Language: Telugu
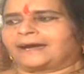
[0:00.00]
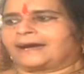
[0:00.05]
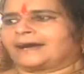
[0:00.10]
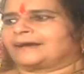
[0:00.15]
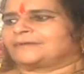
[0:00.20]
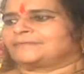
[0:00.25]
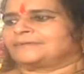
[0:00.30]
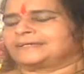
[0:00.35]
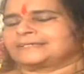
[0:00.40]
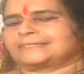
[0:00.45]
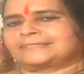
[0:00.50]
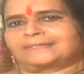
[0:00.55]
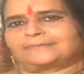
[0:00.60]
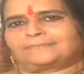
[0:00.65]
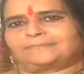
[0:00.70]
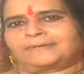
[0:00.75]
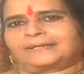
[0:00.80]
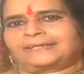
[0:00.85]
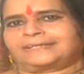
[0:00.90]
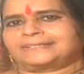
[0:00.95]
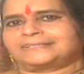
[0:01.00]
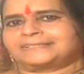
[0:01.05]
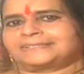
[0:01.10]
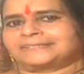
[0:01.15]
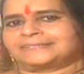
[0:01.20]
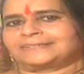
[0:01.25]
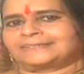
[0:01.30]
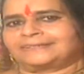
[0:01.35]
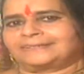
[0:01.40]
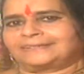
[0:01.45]
ఆ వయసు అప్పటి
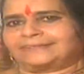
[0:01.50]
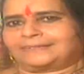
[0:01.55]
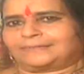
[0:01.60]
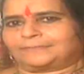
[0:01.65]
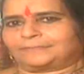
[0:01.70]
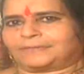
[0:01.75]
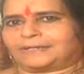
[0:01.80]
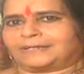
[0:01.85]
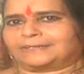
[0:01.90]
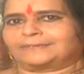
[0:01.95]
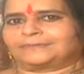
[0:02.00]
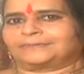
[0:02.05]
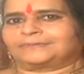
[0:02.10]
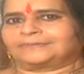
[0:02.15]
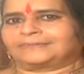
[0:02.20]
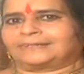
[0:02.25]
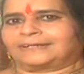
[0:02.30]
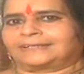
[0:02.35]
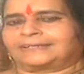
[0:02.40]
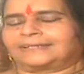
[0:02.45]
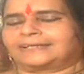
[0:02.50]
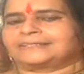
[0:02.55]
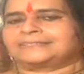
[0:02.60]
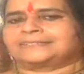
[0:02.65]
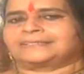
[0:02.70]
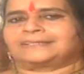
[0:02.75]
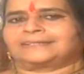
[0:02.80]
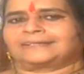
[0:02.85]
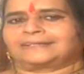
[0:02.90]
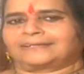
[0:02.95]
నుంచి మాలో అన్న
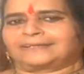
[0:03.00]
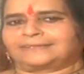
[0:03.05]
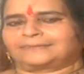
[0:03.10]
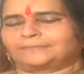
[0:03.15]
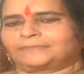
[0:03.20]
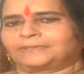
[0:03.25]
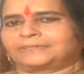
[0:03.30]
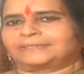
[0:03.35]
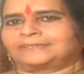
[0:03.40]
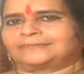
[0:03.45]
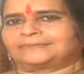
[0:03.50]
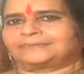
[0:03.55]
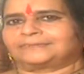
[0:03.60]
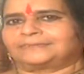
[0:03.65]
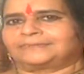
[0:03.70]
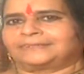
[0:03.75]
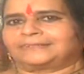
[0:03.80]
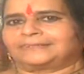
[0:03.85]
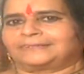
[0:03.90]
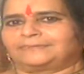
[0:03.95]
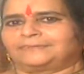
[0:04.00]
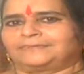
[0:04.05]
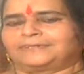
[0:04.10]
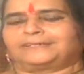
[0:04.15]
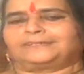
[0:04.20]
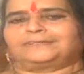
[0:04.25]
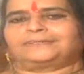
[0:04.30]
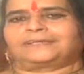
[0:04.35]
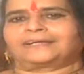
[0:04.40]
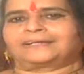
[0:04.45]
చెల్లెల అనుబంధం
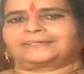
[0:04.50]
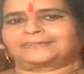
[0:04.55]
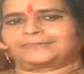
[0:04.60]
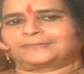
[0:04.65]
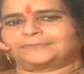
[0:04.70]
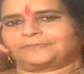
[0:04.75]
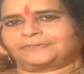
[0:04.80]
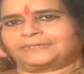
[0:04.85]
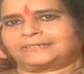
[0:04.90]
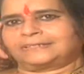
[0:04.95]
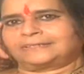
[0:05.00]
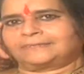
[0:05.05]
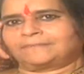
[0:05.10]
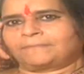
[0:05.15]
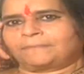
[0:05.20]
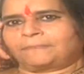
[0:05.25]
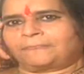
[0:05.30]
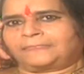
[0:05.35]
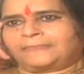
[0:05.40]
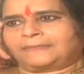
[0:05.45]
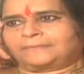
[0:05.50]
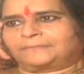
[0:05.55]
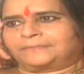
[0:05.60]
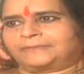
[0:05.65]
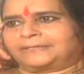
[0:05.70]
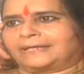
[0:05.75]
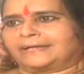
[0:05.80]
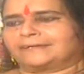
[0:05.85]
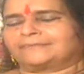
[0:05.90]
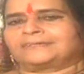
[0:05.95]
వేళ్ళు నాటుకుపోయి
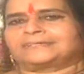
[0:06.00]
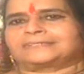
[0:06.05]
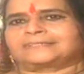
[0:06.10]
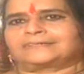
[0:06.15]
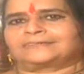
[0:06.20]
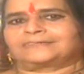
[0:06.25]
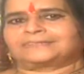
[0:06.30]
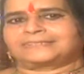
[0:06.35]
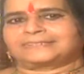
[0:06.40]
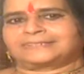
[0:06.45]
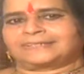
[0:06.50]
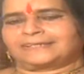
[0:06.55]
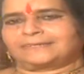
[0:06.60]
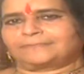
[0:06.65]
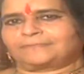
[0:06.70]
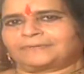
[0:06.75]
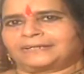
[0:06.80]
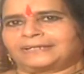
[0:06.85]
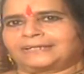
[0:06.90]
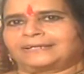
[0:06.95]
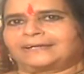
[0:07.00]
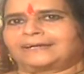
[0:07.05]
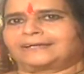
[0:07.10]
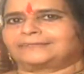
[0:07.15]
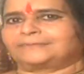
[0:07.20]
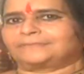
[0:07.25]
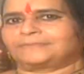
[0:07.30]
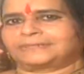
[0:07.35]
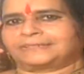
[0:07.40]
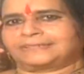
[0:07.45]
ఇప్పుడు యాభై సంవత్సరాలు పైగా
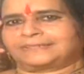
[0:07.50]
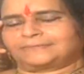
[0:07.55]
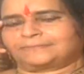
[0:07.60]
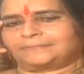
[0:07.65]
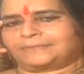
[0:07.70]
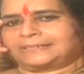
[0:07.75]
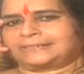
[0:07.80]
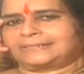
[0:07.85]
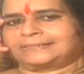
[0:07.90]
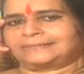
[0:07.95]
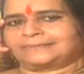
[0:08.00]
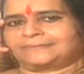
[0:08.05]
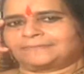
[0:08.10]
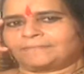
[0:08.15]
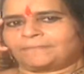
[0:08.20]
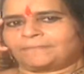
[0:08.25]
అనుబంధం మాది